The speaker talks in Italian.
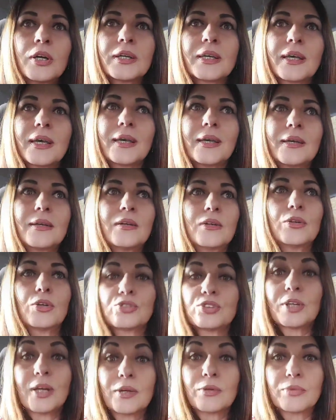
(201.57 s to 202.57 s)
che lo
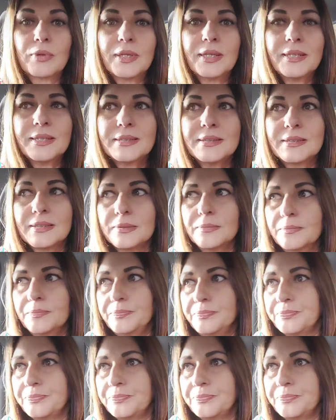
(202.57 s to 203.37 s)
tranquillizzi